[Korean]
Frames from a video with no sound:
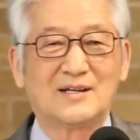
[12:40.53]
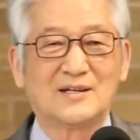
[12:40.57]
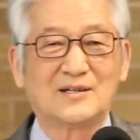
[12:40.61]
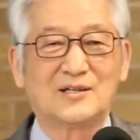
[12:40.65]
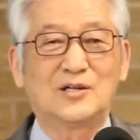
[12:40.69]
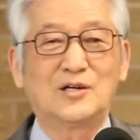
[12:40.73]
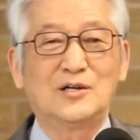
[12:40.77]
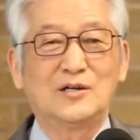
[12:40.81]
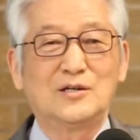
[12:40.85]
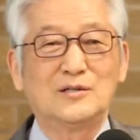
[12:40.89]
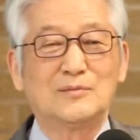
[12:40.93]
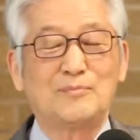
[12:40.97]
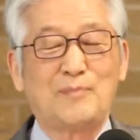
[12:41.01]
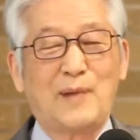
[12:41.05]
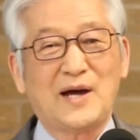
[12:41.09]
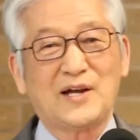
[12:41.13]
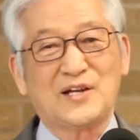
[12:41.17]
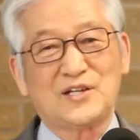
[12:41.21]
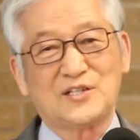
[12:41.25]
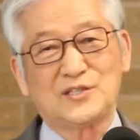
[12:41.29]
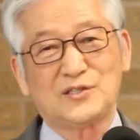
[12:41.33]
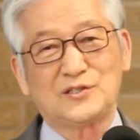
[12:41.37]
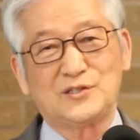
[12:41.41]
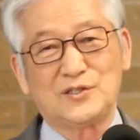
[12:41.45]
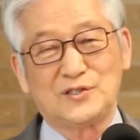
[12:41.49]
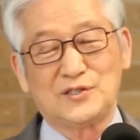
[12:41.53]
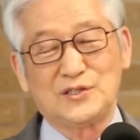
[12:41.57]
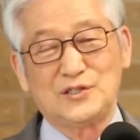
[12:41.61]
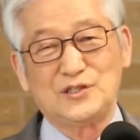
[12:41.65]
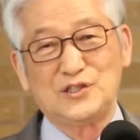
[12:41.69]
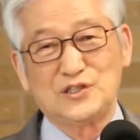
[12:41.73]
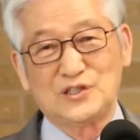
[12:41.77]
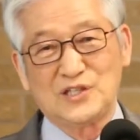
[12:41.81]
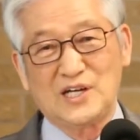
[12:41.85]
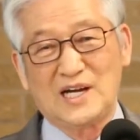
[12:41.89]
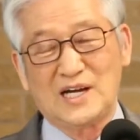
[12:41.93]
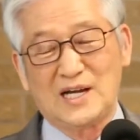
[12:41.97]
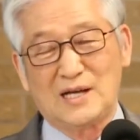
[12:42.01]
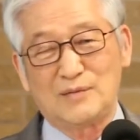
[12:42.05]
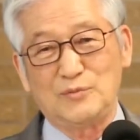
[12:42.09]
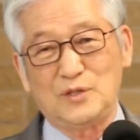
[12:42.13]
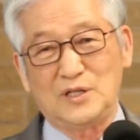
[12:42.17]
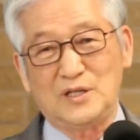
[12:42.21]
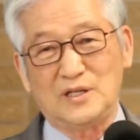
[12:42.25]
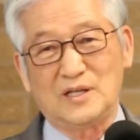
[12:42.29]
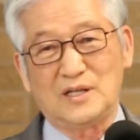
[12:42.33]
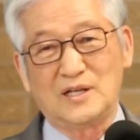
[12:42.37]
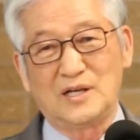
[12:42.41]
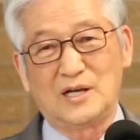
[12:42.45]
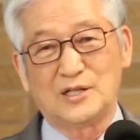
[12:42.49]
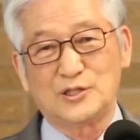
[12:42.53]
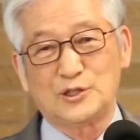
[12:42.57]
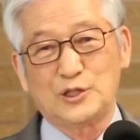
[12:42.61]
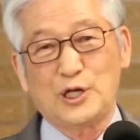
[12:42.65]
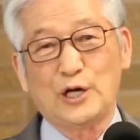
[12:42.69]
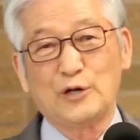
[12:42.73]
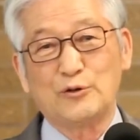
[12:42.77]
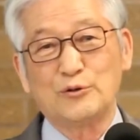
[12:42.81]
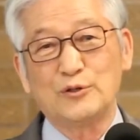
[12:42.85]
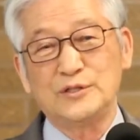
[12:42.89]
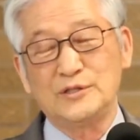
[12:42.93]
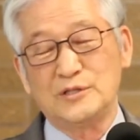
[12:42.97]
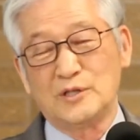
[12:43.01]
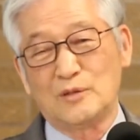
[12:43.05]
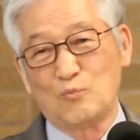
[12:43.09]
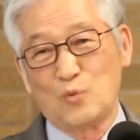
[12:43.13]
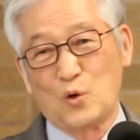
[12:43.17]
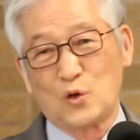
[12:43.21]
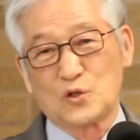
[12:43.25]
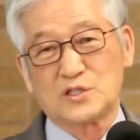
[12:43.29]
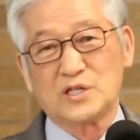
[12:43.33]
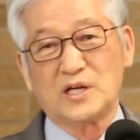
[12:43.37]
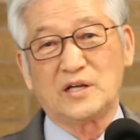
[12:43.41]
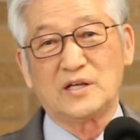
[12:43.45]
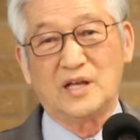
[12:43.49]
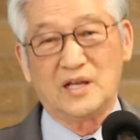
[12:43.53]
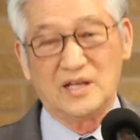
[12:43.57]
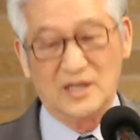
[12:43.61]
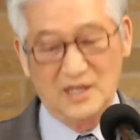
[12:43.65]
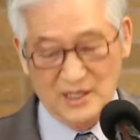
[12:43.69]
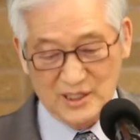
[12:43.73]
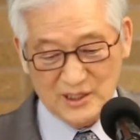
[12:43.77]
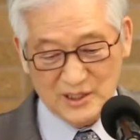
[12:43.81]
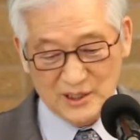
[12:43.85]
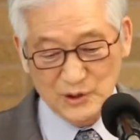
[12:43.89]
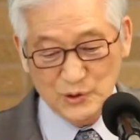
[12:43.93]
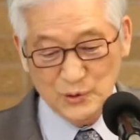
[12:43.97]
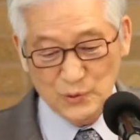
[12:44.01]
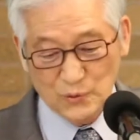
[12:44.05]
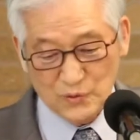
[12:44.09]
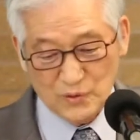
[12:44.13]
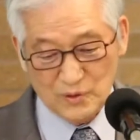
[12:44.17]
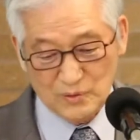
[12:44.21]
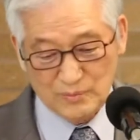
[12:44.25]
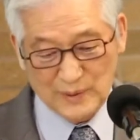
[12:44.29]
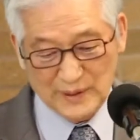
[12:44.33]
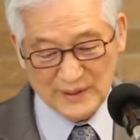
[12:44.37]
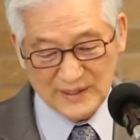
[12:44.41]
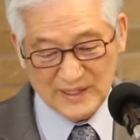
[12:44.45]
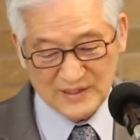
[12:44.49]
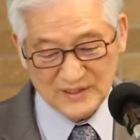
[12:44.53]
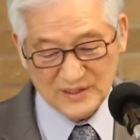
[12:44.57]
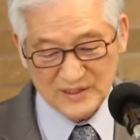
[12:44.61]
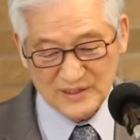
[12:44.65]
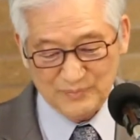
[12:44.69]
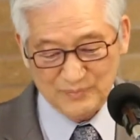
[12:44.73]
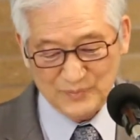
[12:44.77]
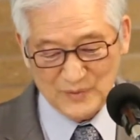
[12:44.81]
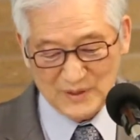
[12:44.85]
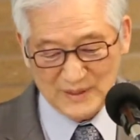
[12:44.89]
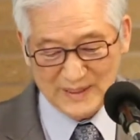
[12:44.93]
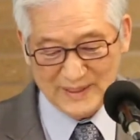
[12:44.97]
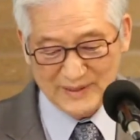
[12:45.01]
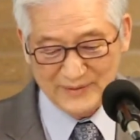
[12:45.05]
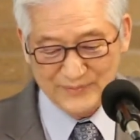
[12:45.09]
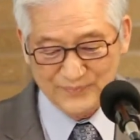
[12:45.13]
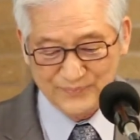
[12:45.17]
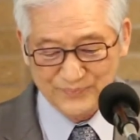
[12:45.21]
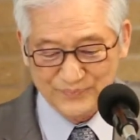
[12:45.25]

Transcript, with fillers: 그 말에서 떨어진 사람이 최원능 목사의 기도를 받았습니다.